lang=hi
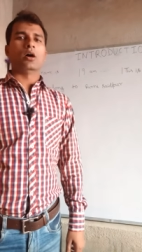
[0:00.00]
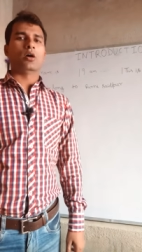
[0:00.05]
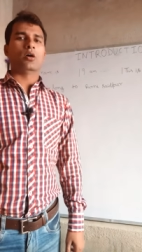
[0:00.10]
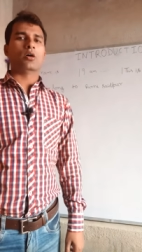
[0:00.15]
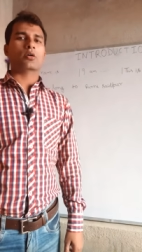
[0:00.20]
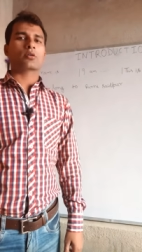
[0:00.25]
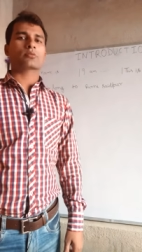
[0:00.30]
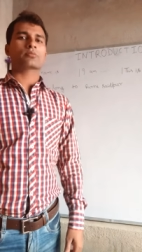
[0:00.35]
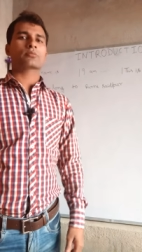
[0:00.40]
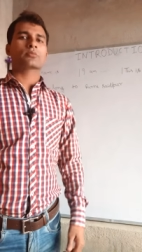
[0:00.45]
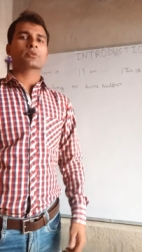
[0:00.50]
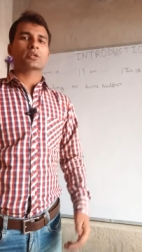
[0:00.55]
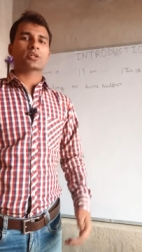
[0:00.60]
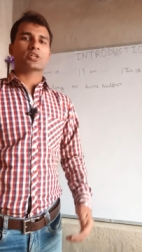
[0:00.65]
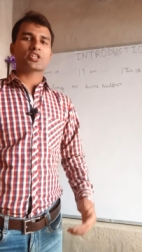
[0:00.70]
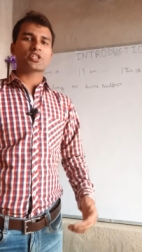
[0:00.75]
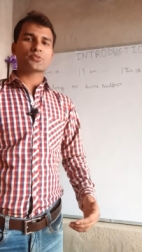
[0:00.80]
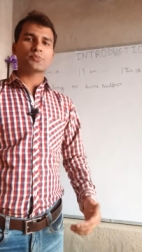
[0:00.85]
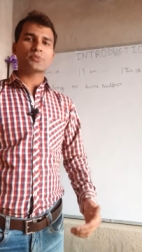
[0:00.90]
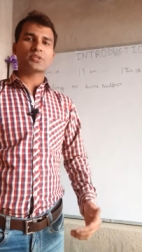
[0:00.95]
और
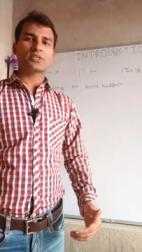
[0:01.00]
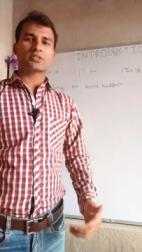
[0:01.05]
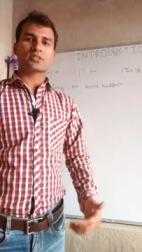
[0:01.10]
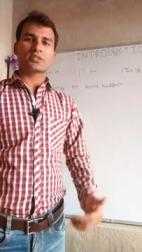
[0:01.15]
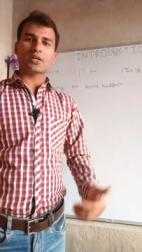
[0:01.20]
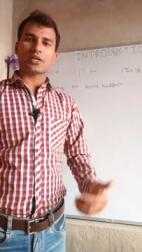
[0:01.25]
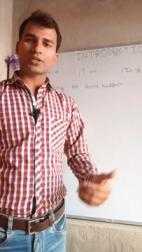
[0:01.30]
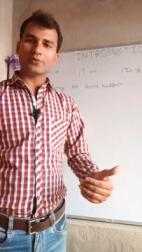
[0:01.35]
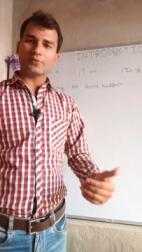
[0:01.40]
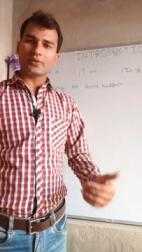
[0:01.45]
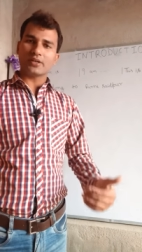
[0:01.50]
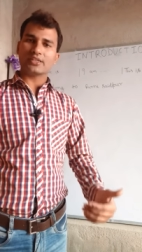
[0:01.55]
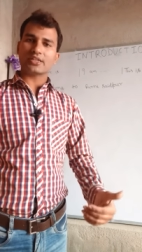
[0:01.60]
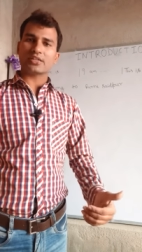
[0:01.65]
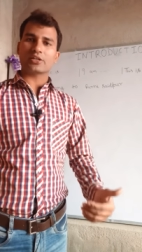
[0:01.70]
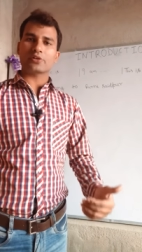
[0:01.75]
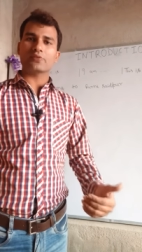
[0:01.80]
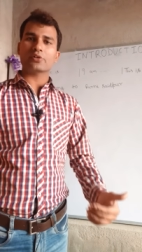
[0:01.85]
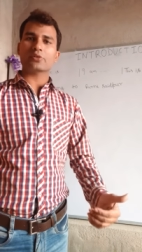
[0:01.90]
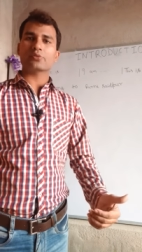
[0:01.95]
इसमें सारी बातें
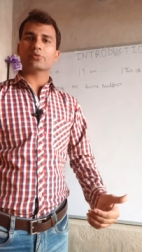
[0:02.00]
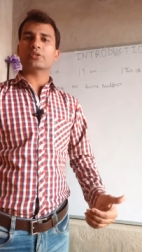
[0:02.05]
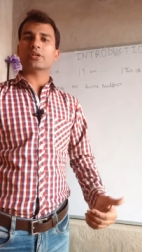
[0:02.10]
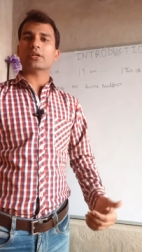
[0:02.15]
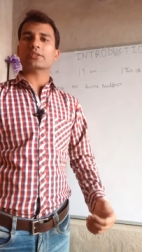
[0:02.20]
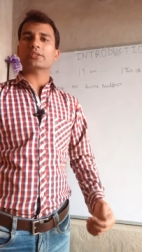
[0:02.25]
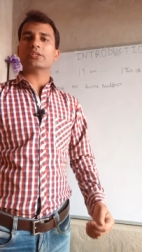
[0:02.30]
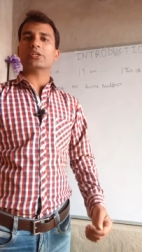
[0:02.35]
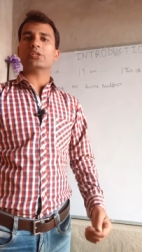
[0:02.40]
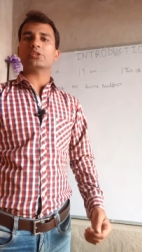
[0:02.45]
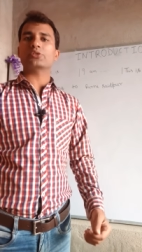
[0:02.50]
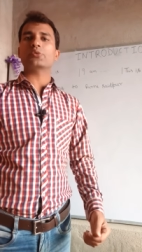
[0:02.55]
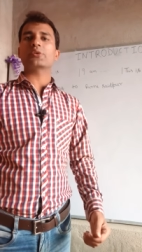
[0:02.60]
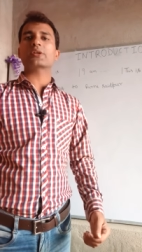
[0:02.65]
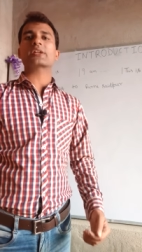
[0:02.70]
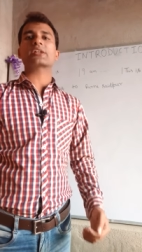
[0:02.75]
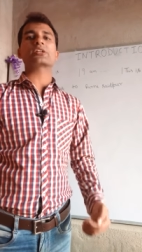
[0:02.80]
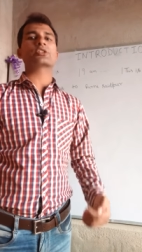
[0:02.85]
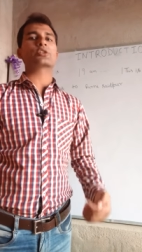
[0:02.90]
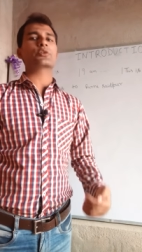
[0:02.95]
कवर हो जाती है जो
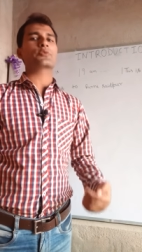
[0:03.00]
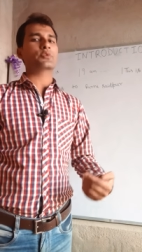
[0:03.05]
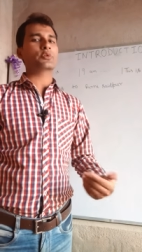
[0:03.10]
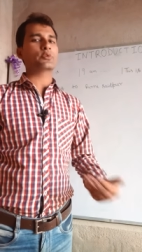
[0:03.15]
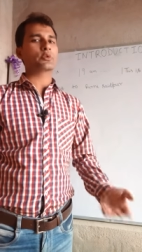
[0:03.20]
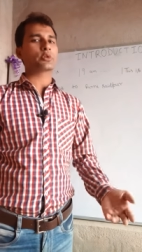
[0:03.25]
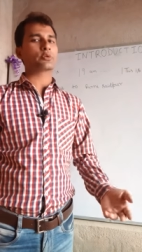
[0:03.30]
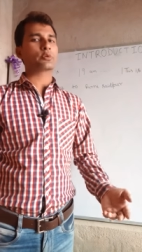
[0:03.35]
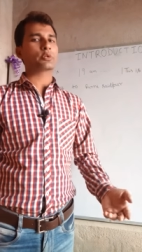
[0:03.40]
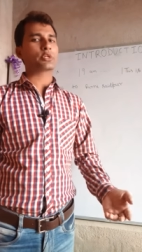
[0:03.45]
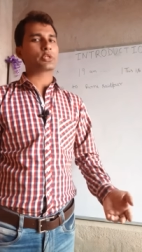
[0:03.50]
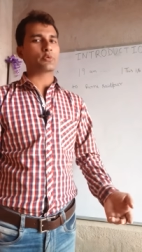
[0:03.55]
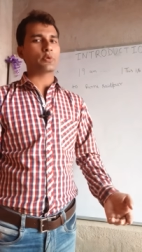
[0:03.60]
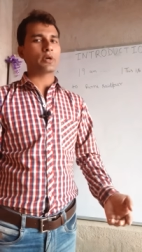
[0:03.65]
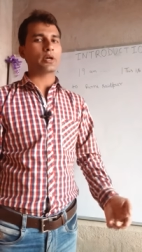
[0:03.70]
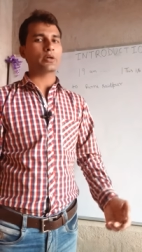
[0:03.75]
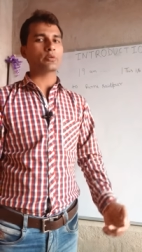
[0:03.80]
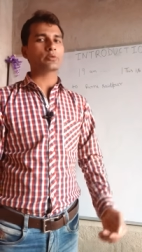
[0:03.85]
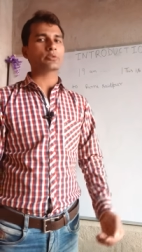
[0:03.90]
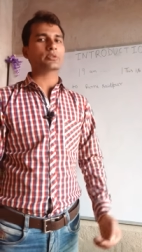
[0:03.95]
एक इंटरव्यूअर को
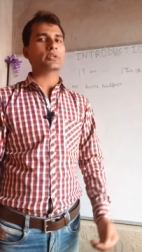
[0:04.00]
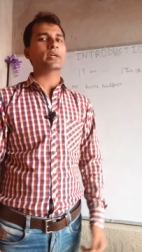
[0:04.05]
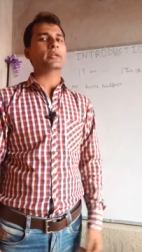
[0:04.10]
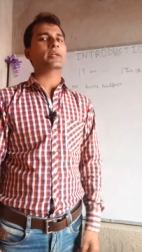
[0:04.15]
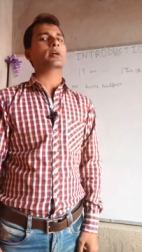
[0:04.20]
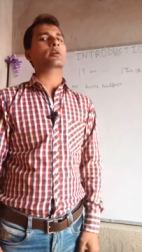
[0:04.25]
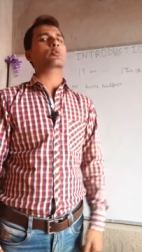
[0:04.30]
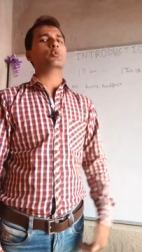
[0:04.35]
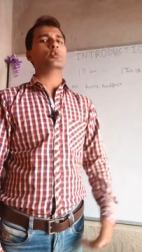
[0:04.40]
रिक्वायर्ड होता है या